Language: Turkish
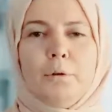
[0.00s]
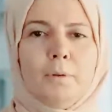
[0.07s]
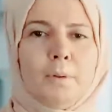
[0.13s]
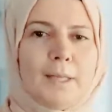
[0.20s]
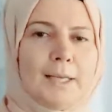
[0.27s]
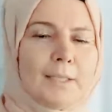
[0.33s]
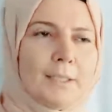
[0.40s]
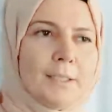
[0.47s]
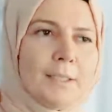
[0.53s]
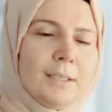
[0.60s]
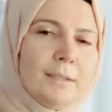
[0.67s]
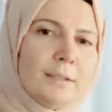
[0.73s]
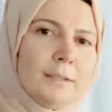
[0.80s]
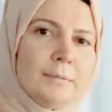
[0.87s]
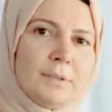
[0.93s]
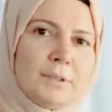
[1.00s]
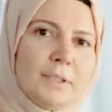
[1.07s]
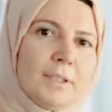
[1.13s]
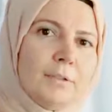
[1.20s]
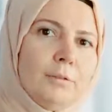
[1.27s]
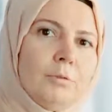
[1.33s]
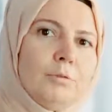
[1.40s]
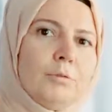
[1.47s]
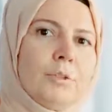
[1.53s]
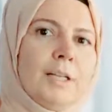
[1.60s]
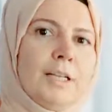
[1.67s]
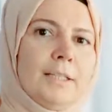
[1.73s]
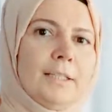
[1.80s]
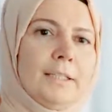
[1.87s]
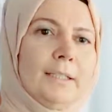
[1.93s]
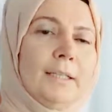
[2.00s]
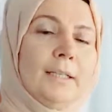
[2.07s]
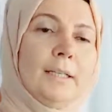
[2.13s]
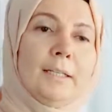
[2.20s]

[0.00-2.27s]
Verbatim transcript: Onlardan aldığımız geri dönüşlerde